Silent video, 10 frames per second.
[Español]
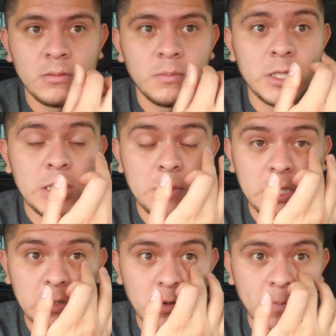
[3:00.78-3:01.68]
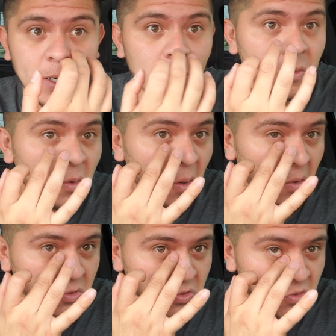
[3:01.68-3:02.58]
Me están metiendo los pelos en los
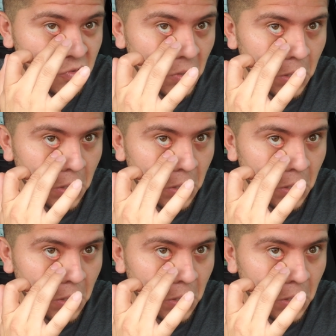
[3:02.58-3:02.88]
ojos.